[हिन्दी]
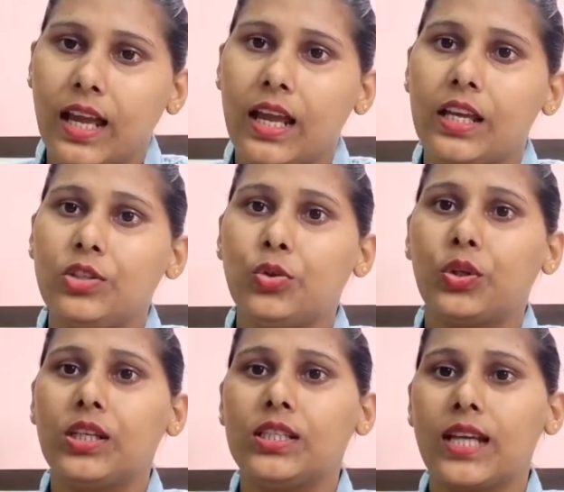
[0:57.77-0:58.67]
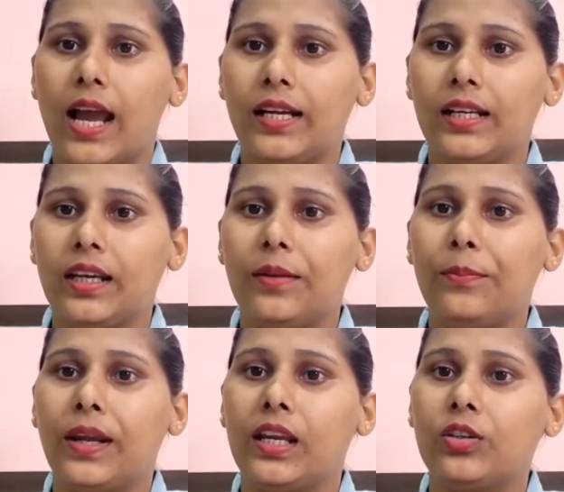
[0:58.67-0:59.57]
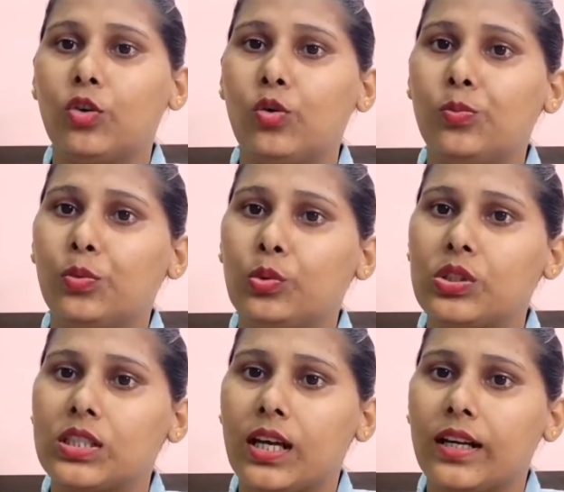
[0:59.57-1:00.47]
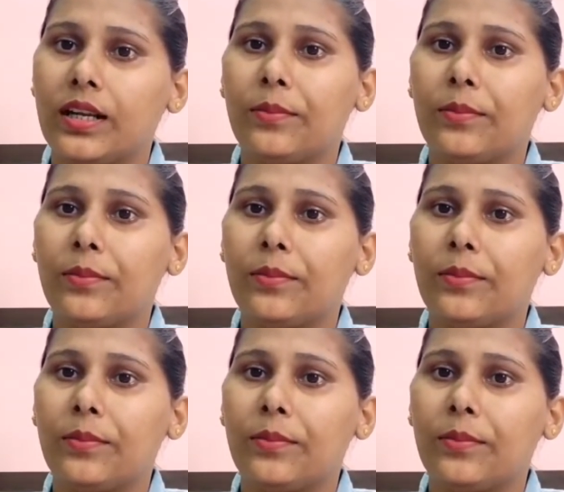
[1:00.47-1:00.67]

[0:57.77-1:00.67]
जाता है जो कि चाइल्ड के ब्रेन को बूस्ट